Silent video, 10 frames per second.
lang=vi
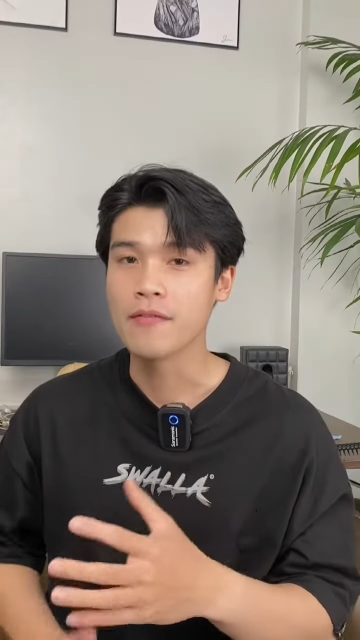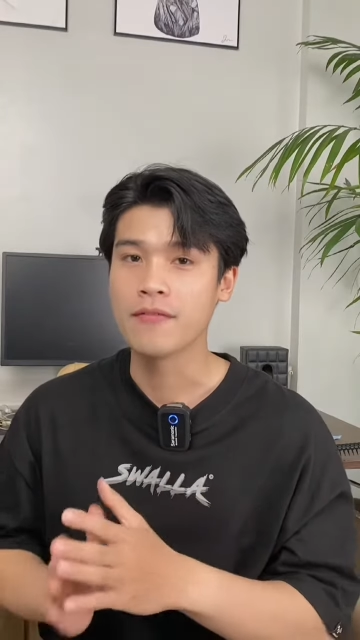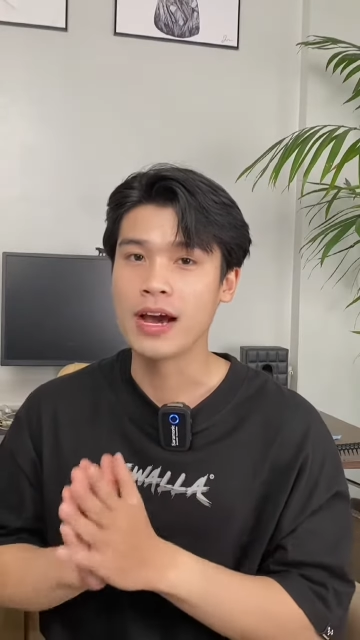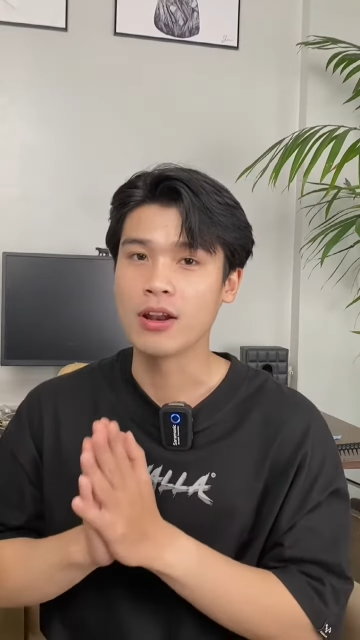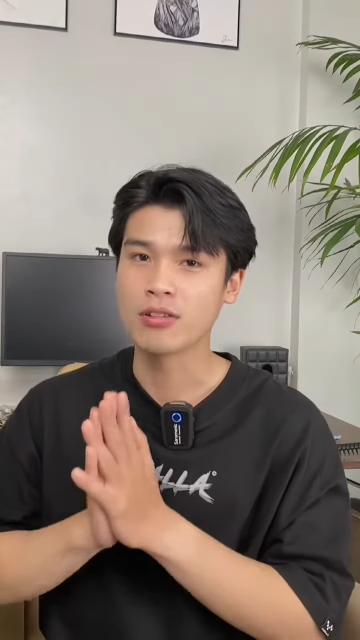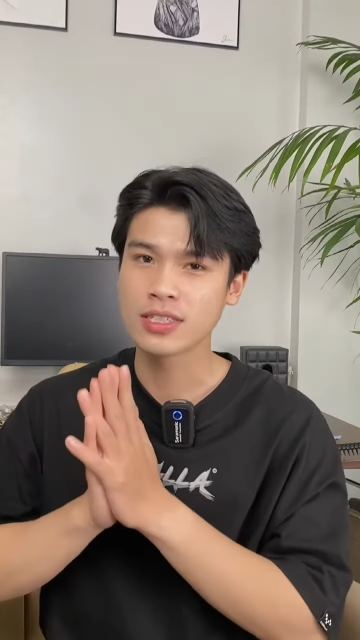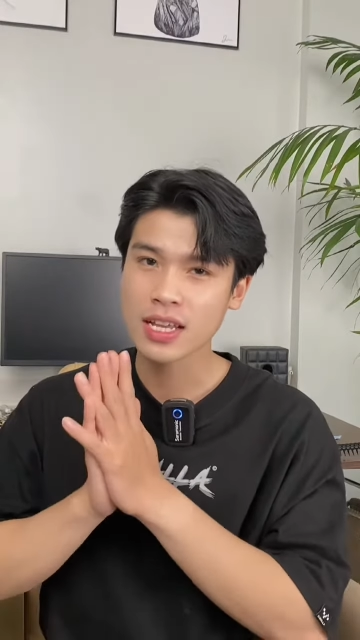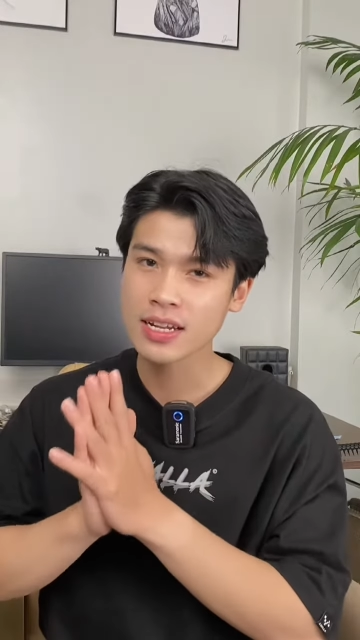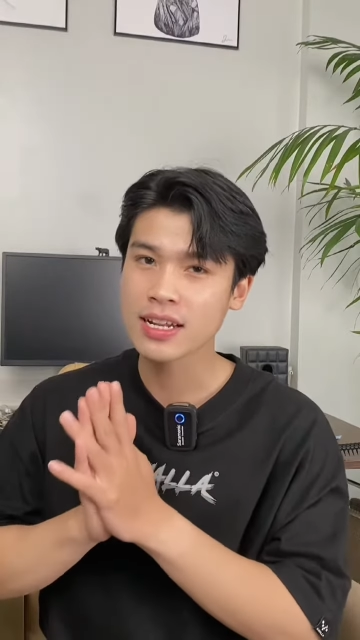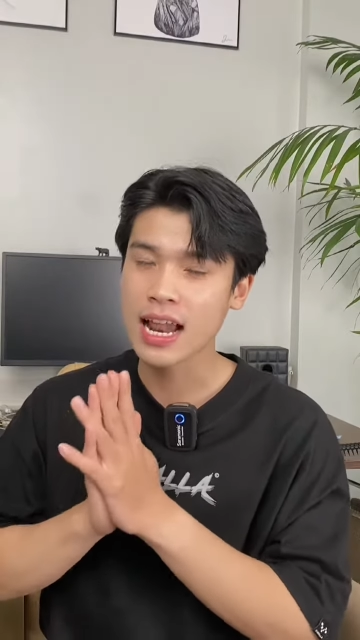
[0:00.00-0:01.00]
và nó
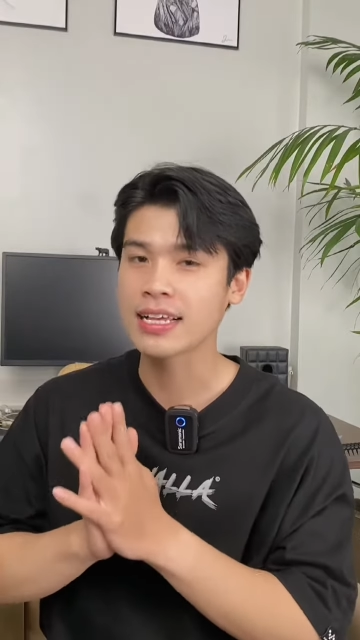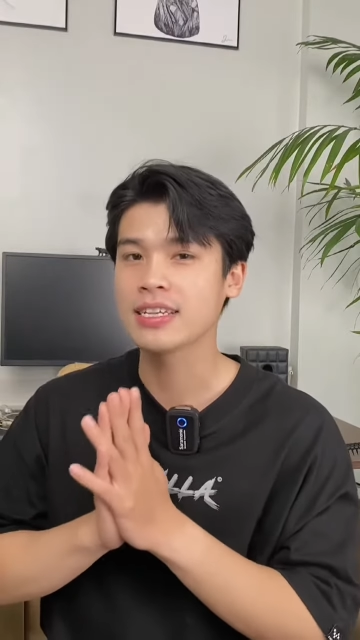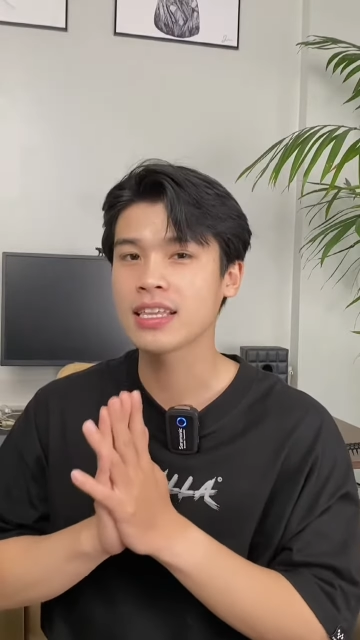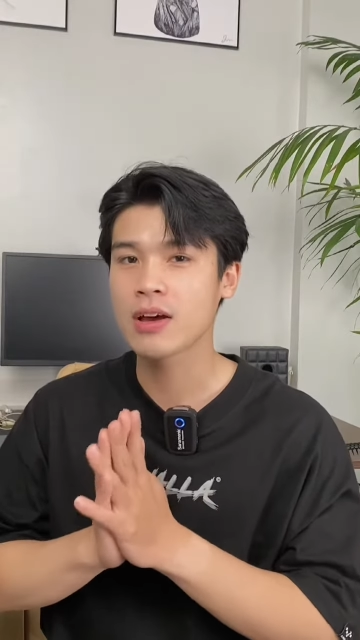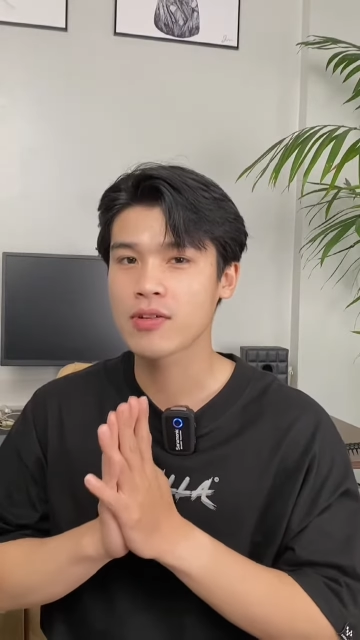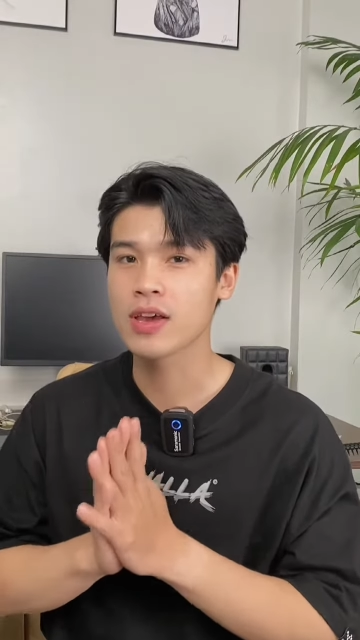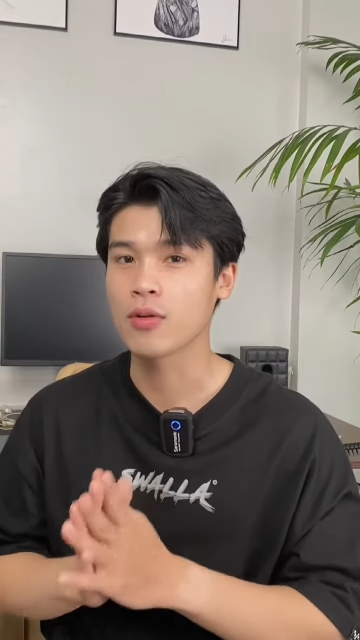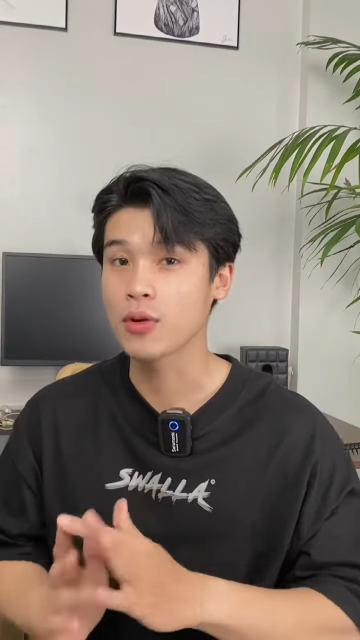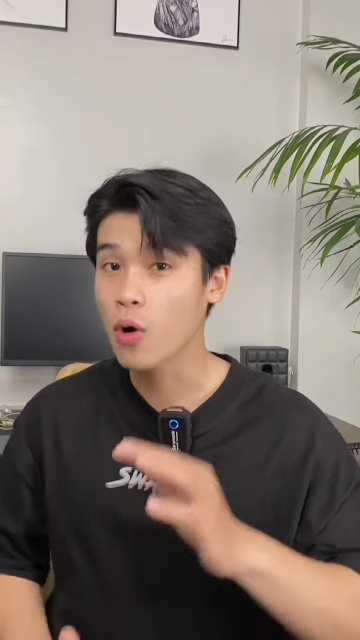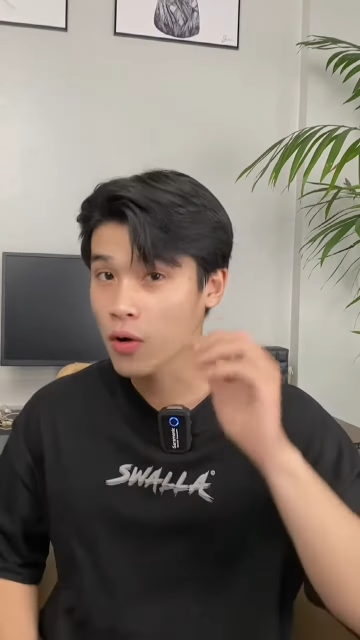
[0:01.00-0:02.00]
rất là dễ tạo
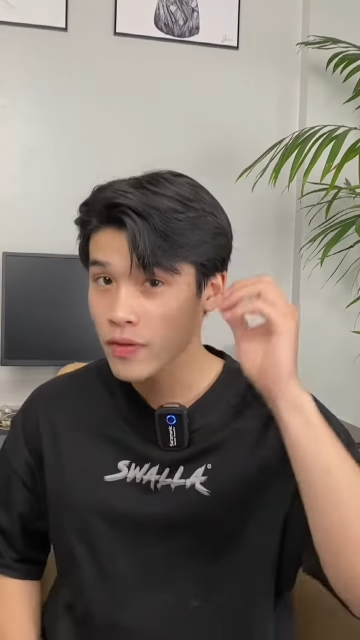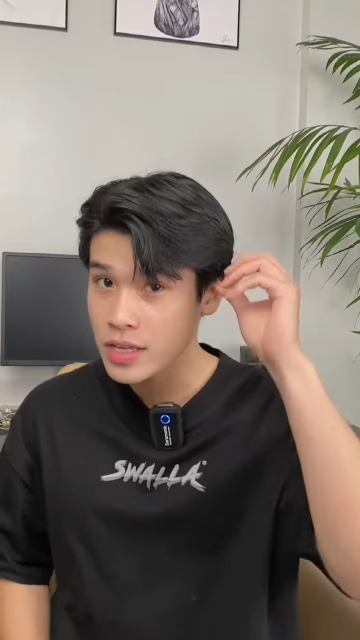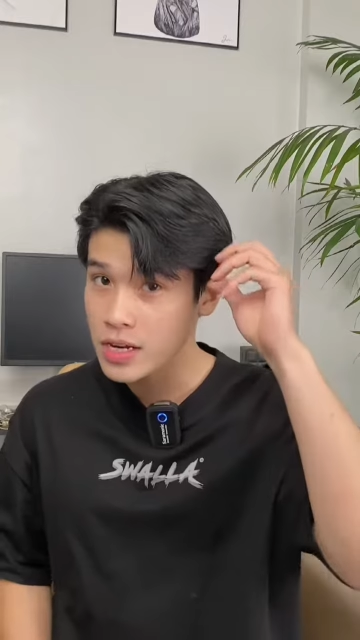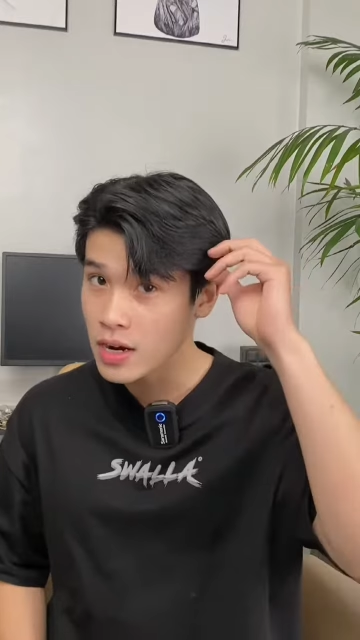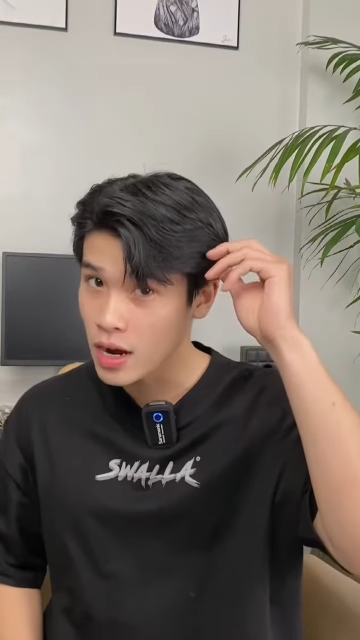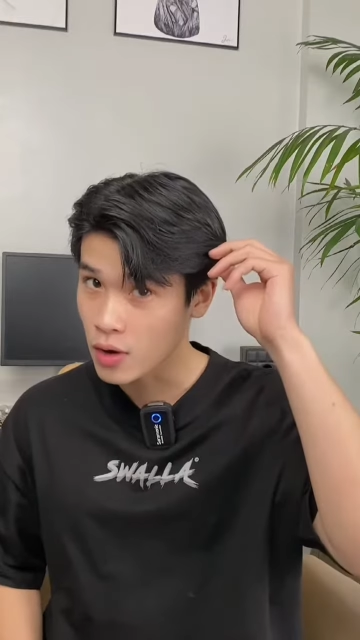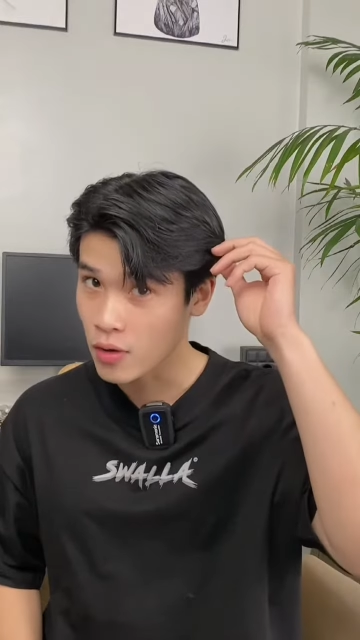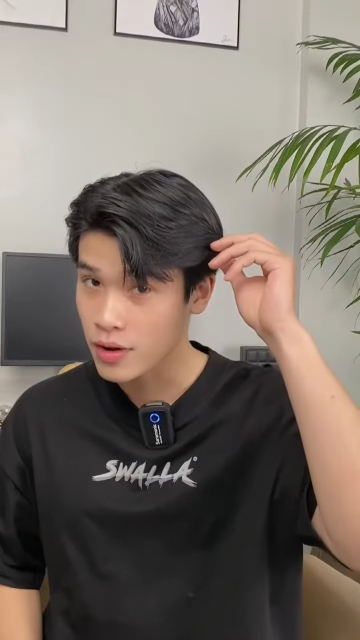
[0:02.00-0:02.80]
kiểu đối với những người có